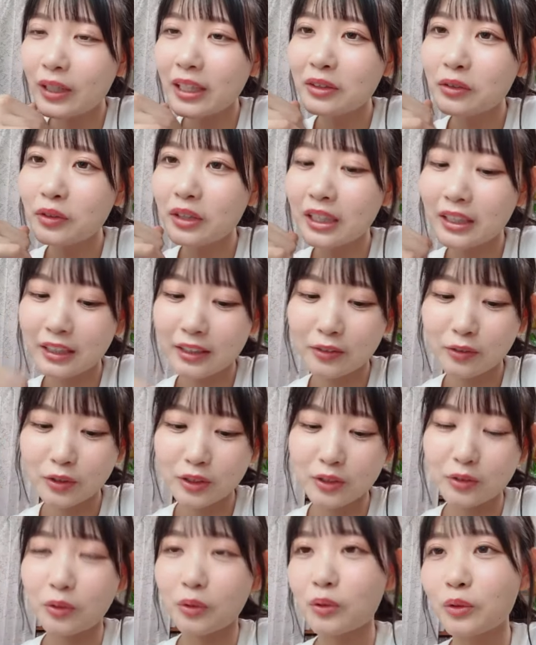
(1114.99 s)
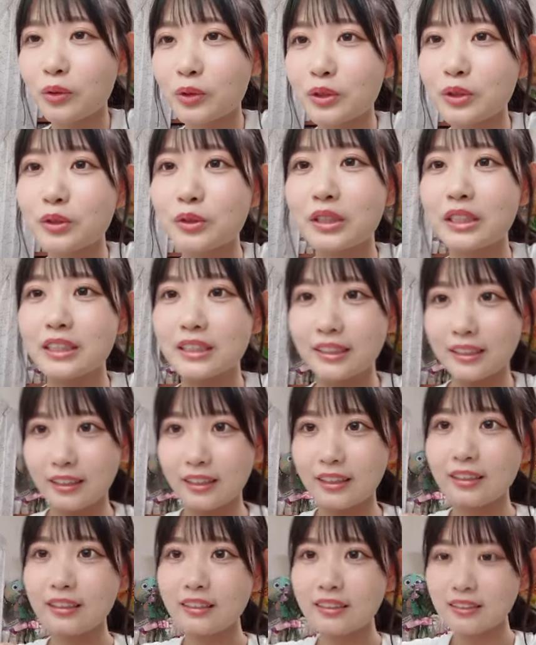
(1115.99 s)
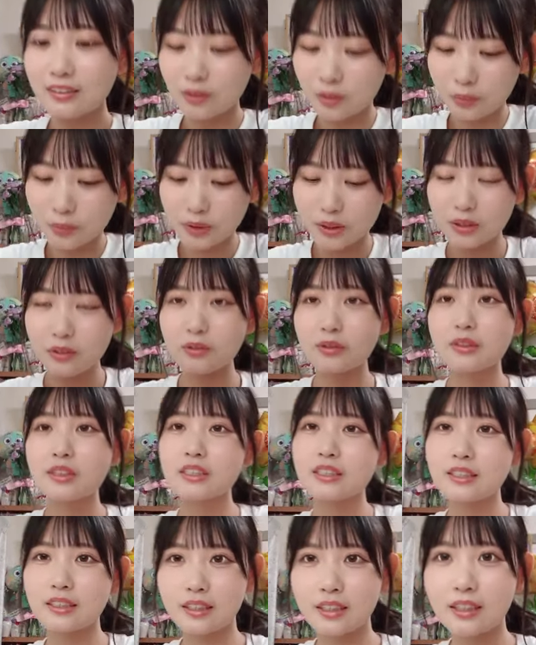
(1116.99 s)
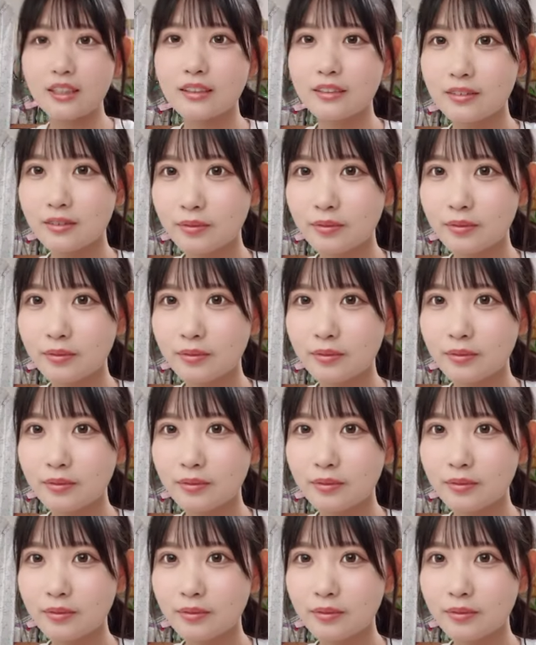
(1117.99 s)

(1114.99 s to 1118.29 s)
ファンの方同士の交渉ですか面白いですね